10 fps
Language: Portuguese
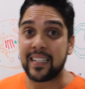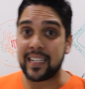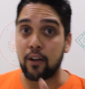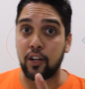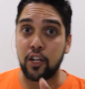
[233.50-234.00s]

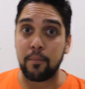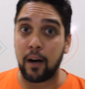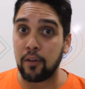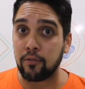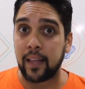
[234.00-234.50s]
Célula
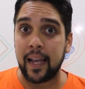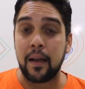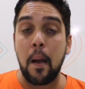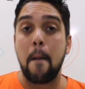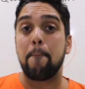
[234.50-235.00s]
animal não tem.
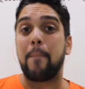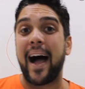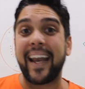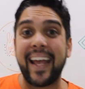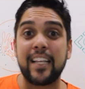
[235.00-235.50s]

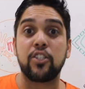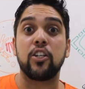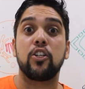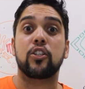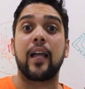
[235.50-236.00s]

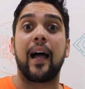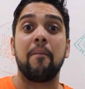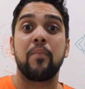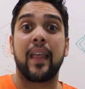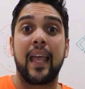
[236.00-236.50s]
Parede
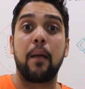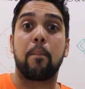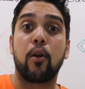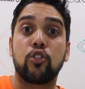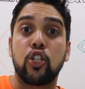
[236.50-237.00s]
está em
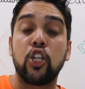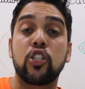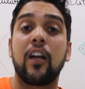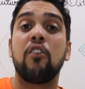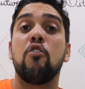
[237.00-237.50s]

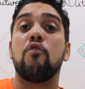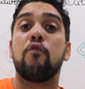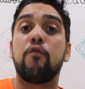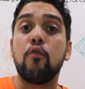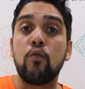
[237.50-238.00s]
protista,
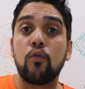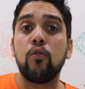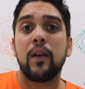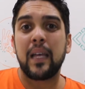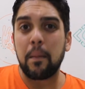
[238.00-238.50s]

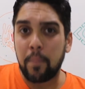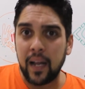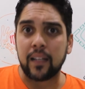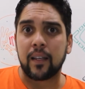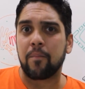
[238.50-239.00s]
fungo e
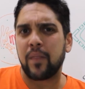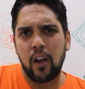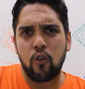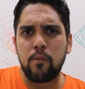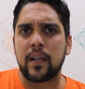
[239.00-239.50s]
planta. E
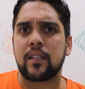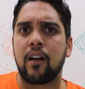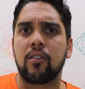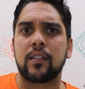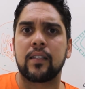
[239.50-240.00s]
algumas
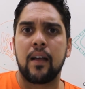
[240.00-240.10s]
algas,